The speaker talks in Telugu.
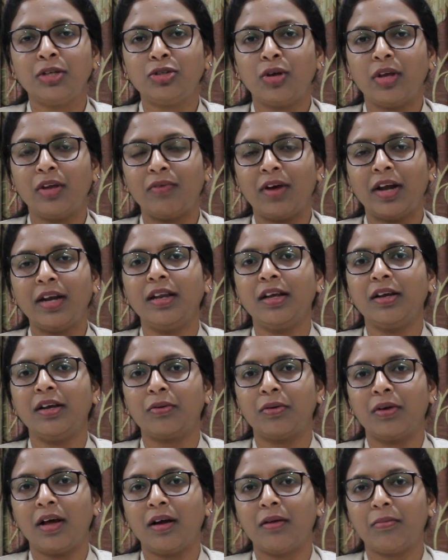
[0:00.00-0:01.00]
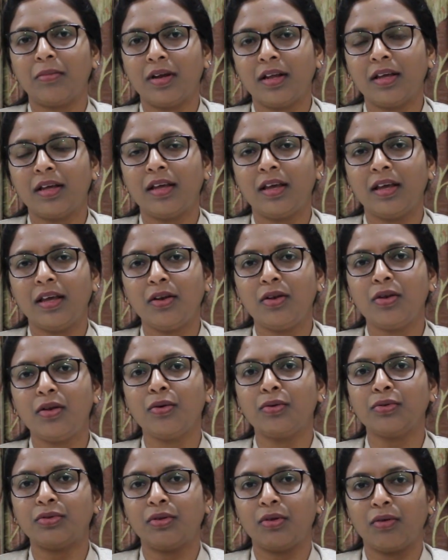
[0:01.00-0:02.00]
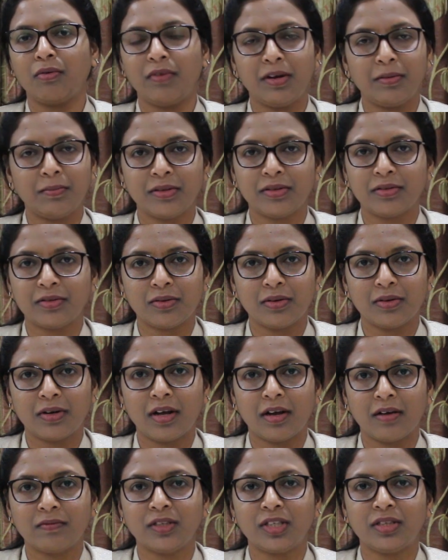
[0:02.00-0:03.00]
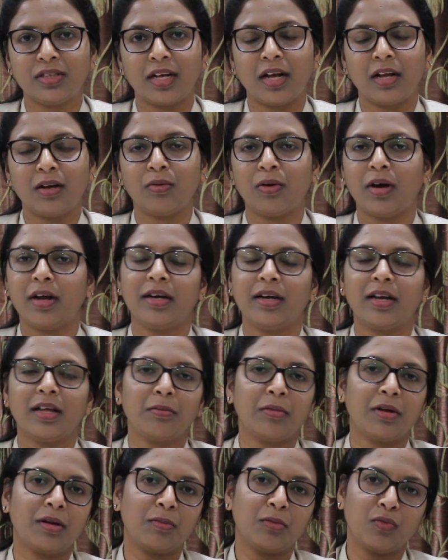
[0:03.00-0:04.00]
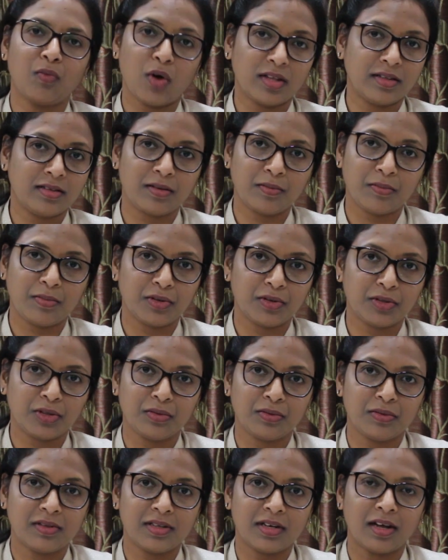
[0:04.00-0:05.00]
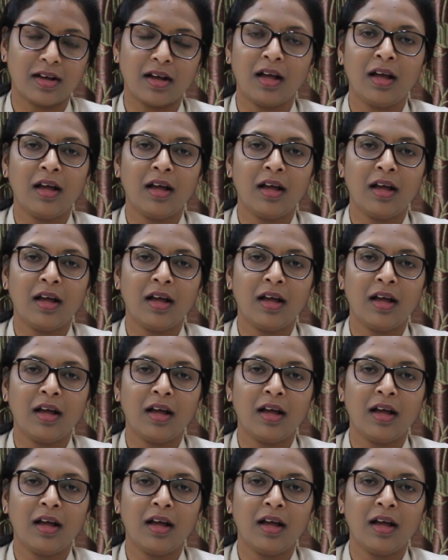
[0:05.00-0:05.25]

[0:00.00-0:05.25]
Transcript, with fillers: సో ఇవన్నీ కూడా మనకి న్యూస్లో వినిపిస్తున్న విషయాలు అంటే మనము వాట్సాప్లో చూసిన